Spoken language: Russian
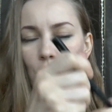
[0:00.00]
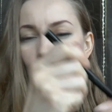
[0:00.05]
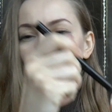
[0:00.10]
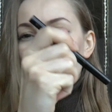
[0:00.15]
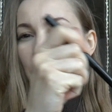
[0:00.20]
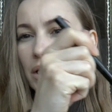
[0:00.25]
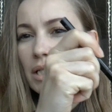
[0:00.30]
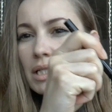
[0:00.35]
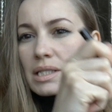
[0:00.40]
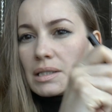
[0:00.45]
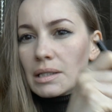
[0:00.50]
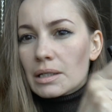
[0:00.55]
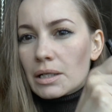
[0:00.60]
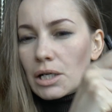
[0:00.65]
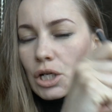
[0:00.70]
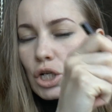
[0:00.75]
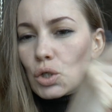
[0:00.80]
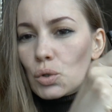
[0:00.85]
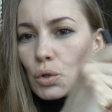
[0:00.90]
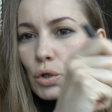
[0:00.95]
Только единственное,
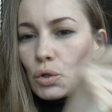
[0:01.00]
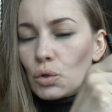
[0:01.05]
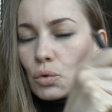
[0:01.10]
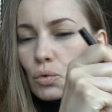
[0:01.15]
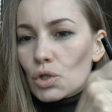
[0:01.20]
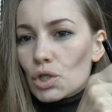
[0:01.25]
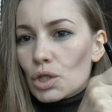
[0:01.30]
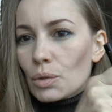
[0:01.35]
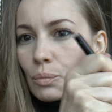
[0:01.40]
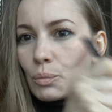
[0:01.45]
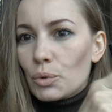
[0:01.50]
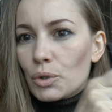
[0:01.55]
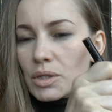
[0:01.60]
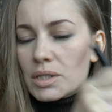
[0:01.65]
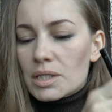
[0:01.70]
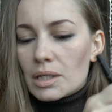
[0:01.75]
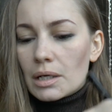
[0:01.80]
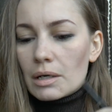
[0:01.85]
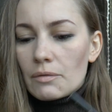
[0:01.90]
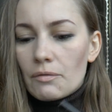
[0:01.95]
хорошо ее нужно
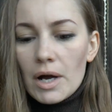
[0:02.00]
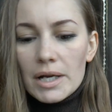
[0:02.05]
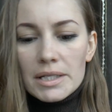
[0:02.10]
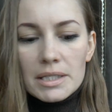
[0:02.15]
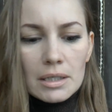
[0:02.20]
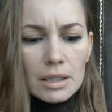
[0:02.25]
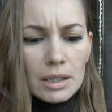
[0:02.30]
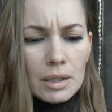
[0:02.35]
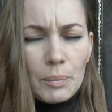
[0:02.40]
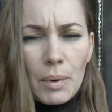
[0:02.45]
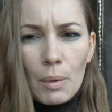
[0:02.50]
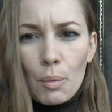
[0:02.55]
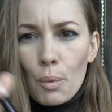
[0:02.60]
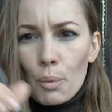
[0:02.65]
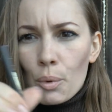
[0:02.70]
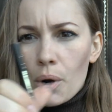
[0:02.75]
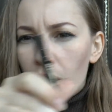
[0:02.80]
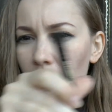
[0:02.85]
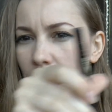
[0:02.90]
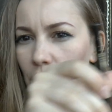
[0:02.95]
будет закрывать, и,
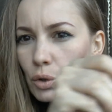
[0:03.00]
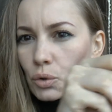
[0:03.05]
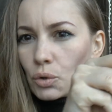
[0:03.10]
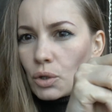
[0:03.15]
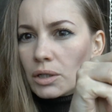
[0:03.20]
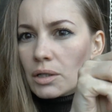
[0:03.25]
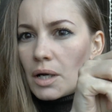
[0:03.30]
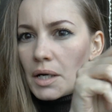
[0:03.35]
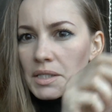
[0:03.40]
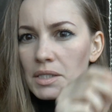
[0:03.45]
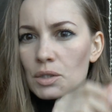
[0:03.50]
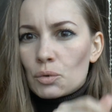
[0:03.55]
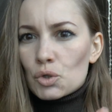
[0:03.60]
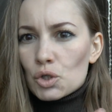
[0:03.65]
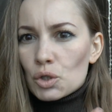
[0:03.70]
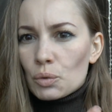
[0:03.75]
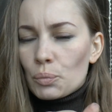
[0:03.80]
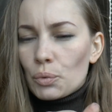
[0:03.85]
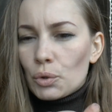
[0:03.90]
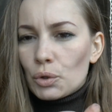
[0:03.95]
по-моему, как-то ее класть
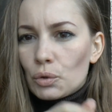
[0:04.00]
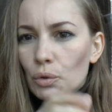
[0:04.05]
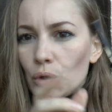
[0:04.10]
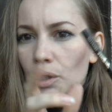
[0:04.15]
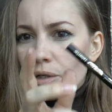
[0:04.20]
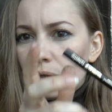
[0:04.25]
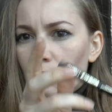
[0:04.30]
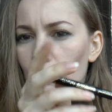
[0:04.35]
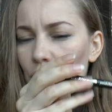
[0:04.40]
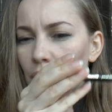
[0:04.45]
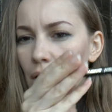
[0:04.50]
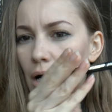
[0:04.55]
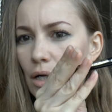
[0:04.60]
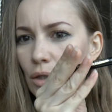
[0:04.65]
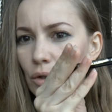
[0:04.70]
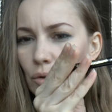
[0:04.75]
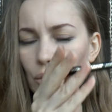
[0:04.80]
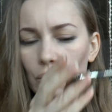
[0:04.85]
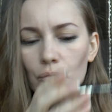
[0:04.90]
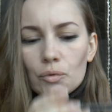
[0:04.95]
нужно будет то ли вот так,
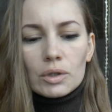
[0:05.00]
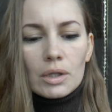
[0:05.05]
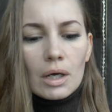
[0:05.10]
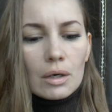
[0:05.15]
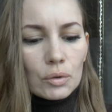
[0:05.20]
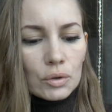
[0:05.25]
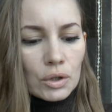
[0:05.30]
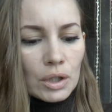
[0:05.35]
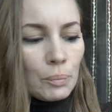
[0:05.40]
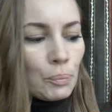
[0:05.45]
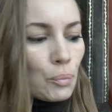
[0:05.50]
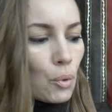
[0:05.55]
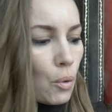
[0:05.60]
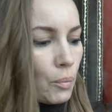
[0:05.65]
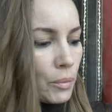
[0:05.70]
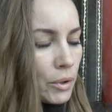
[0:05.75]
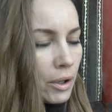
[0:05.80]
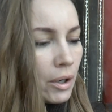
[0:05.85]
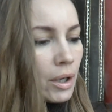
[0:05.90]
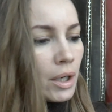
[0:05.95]
то ли вот так, вот не
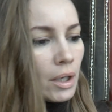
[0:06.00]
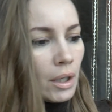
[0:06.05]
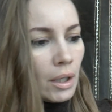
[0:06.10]
помню,